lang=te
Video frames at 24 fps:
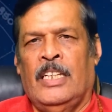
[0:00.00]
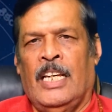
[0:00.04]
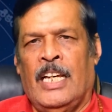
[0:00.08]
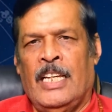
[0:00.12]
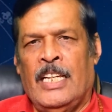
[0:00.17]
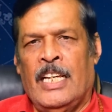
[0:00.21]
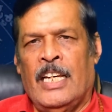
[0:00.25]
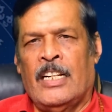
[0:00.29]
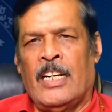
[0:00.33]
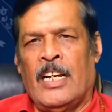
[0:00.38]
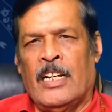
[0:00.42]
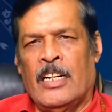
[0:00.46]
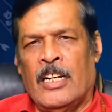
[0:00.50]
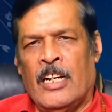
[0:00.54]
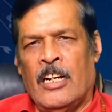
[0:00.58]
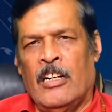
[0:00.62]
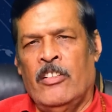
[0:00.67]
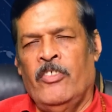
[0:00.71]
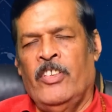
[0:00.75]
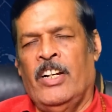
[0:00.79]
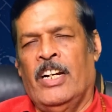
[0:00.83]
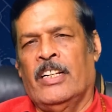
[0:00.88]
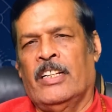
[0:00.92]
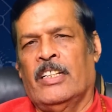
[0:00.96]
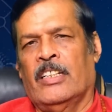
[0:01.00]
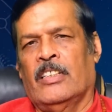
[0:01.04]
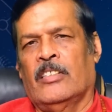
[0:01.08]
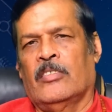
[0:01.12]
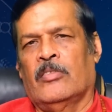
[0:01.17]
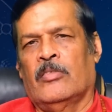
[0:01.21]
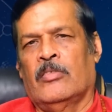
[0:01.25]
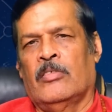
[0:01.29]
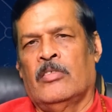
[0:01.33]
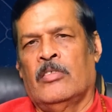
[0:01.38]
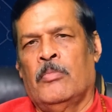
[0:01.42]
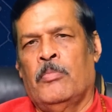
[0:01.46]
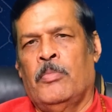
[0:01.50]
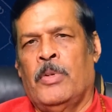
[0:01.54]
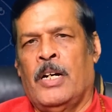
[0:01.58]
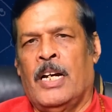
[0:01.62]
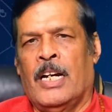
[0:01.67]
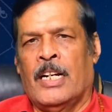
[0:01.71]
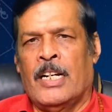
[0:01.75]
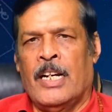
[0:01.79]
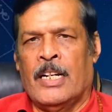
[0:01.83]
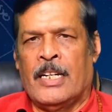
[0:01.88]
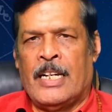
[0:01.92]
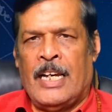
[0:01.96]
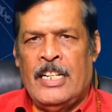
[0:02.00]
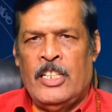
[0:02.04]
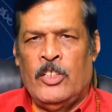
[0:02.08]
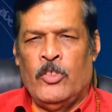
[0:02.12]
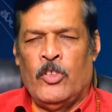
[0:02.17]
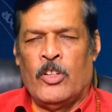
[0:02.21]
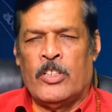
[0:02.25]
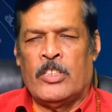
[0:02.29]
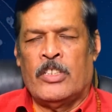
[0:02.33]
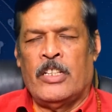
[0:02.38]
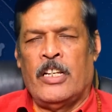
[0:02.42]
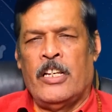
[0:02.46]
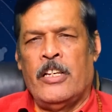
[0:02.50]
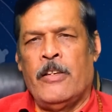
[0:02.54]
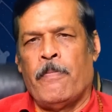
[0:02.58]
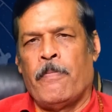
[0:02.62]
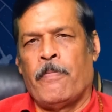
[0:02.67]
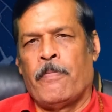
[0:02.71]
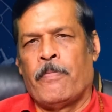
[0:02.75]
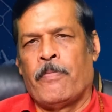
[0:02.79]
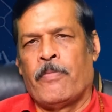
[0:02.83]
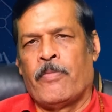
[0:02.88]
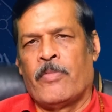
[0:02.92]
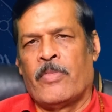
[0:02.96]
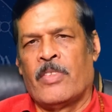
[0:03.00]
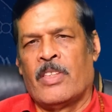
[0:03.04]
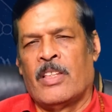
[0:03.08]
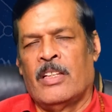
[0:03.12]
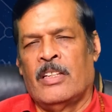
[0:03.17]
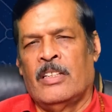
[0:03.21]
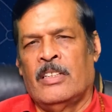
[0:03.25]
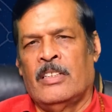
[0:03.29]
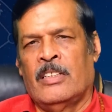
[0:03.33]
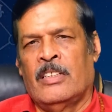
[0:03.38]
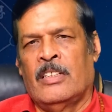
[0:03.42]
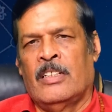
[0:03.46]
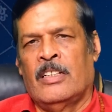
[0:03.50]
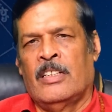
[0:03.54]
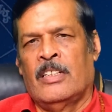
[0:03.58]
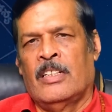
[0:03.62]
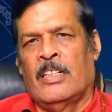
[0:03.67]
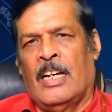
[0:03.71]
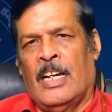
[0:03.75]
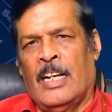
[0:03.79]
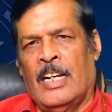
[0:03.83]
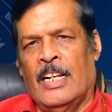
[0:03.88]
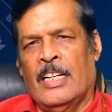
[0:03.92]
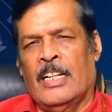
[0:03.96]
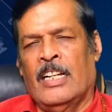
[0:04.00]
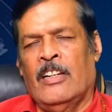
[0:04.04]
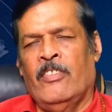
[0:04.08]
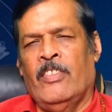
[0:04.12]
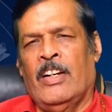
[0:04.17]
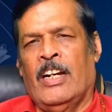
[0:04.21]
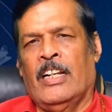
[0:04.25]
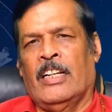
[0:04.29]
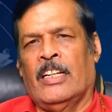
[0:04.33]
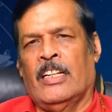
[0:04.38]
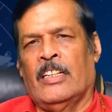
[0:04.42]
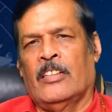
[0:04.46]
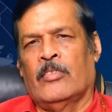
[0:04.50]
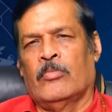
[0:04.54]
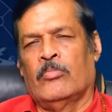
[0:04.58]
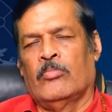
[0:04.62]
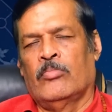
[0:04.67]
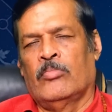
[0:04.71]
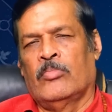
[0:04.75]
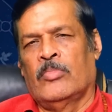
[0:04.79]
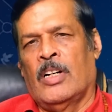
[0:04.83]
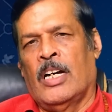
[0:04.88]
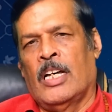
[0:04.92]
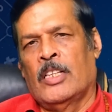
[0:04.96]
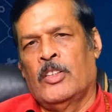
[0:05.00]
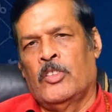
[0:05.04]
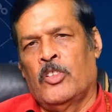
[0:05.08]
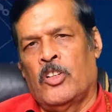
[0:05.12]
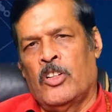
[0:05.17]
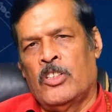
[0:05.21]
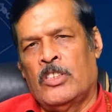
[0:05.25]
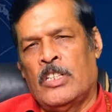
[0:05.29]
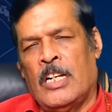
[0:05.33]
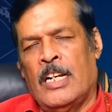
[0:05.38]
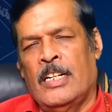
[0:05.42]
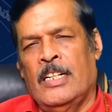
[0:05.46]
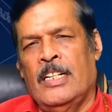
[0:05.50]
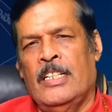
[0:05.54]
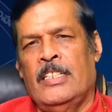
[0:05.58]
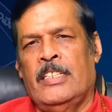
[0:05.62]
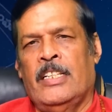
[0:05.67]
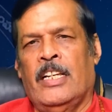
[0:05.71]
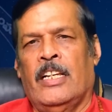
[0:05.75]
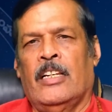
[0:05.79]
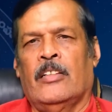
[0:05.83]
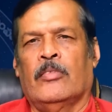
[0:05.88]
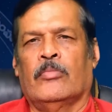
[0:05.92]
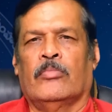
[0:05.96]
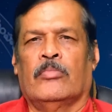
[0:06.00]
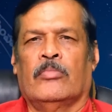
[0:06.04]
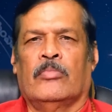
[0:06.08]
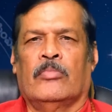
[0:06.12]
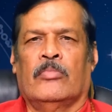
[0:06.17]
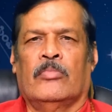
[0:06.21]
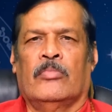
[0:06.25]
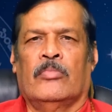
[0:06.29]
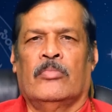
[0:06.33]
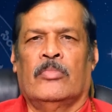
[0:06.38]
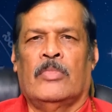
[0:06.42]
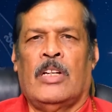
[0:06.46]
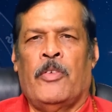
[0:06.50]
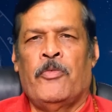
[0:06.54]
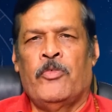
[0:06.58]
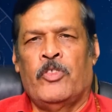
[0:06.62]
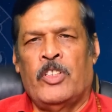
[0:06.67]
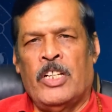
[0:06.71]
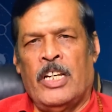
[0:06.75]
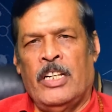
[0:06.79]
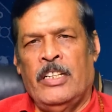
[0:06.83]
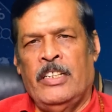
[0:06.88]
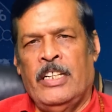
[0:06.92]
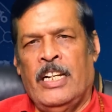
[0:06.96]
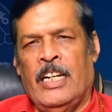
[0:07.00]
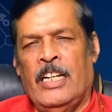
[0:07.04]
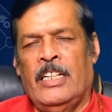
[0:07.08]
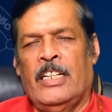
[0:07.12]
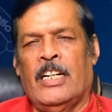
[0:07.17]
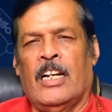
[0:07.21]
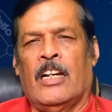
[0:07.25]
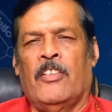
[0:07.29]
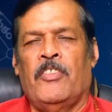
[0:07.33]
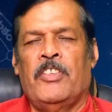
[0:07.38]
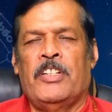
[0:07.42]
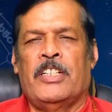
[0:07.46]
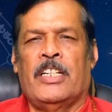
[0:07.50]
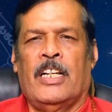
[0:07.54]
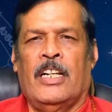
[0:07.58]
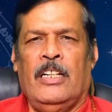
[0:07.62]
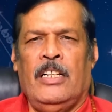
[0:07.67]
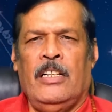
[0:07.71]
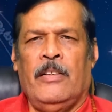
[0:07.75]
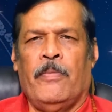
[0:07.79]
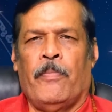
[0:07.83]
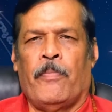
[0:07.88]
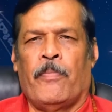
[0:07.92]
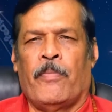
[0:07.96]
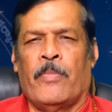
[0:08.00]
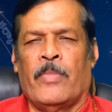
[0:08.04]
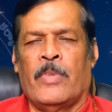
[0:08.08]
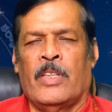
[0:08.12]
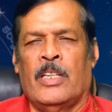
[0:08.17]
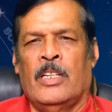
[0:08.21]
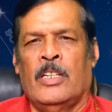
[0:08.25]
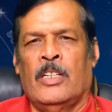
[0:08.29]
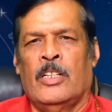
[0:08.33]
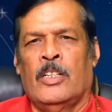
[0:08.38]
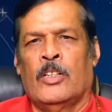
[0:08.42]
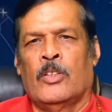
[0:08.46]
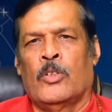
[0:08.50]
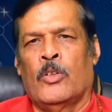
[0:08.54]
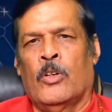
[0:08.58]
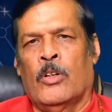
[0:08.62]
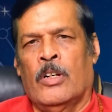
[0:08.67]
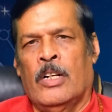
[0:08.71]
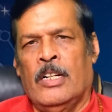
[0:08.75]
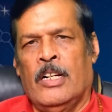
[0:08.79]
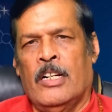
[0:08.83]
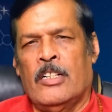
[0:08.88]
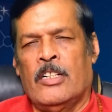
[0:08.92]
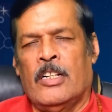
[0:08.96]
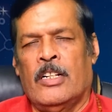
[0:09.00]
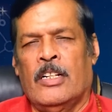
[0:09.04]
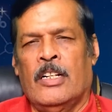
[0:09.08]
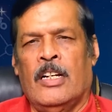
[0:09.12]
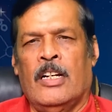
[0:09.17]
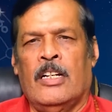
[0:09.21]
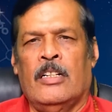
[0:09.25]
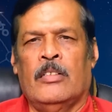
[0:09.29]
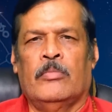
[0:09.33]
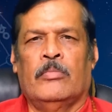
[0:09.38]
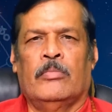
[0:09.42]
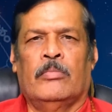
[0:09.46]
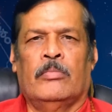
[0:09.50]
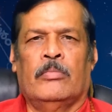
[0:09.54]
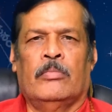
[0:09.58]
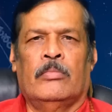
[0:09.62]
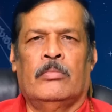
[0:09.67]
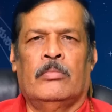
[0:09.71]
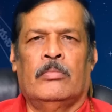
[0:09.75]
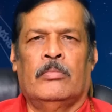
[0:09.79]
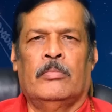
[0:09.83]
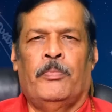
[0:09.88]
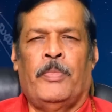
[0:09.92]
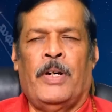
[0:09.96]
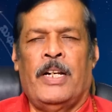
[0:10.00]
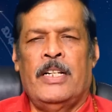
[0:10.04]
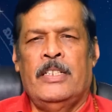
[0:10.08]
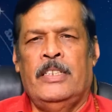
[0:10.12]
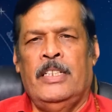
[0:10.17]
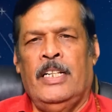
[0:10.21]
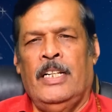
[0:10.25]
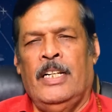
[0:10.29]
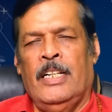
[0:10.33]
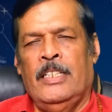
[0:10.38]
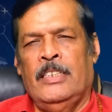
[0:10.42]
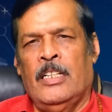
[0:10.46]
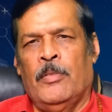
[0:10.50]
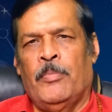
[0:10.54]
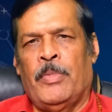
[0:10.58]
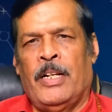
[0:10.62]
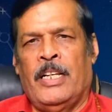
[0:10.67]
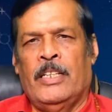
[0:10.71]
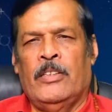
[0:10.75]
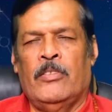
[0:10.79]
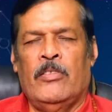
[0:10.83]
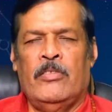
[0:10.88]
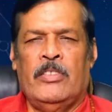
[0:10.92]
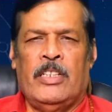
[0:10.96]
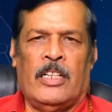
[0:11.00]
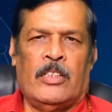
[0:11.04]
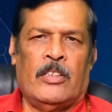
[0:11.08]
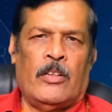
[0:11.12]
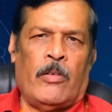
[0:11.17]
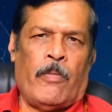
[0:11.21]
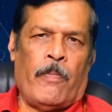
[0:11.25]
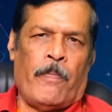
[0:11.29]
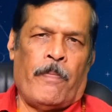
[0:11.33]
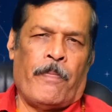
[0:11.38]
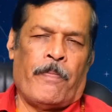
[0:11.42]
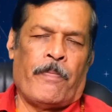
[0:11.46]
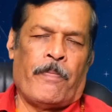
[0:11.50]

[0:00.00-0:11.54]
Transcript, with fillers: ఏ ఏ రంగాలు వీళ్ళకి బాగా కలిసి వస్తాయి అలాగే వీళ్ళకి అదృష్టాన్ని ఇచ్చే అంశాలు ఏంటి అన్న విషయాన్ని కూలంకషంగా పరిశీలించే ప్రయత్నం చేద్దాం